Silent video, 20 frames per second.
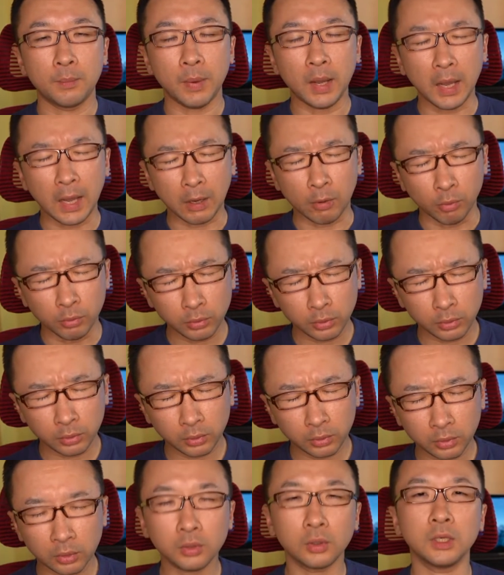まあ本
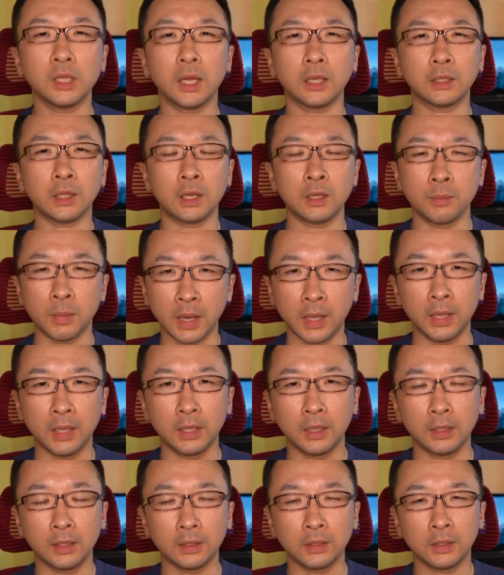当に当たり
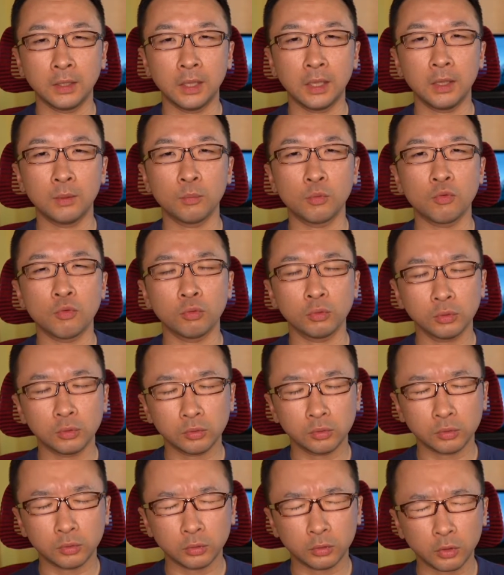前で、もう本
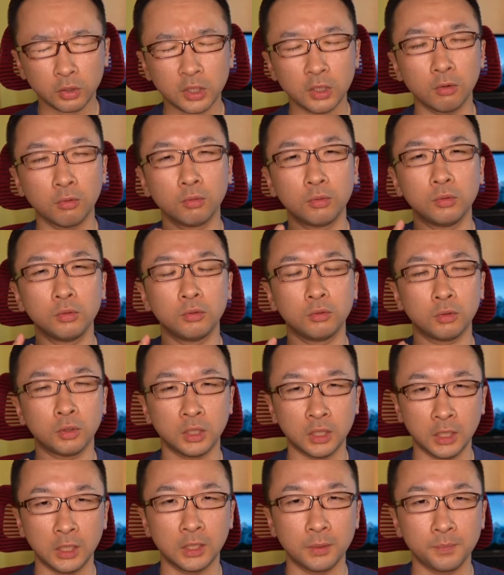当基本の
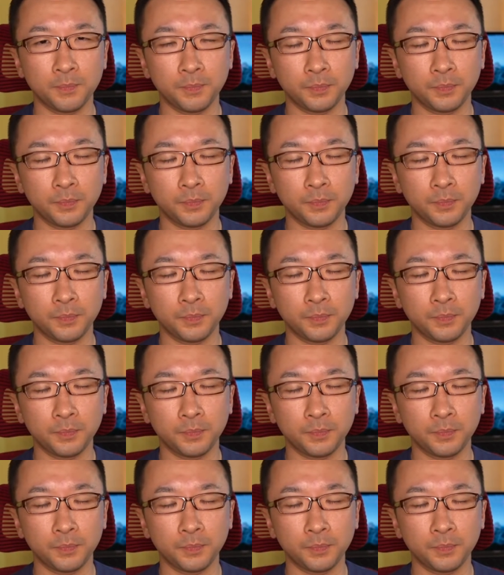木